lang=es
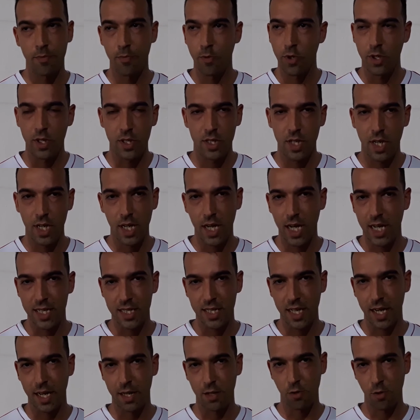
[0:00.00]
pues a
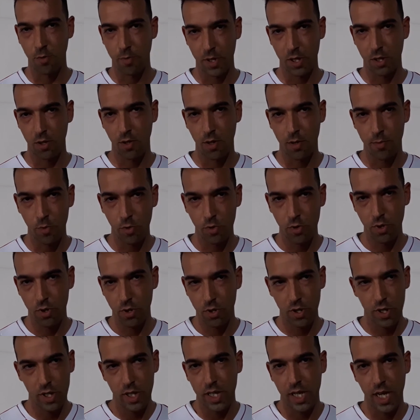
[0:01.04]
estar a tope todo el
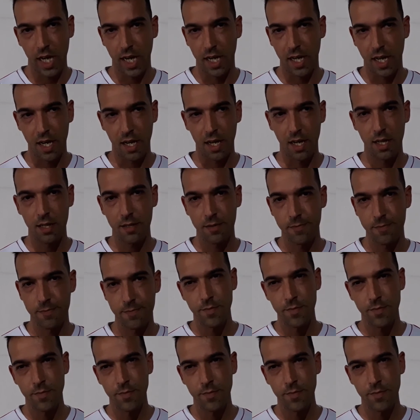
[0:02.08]
mundo y a ganarla.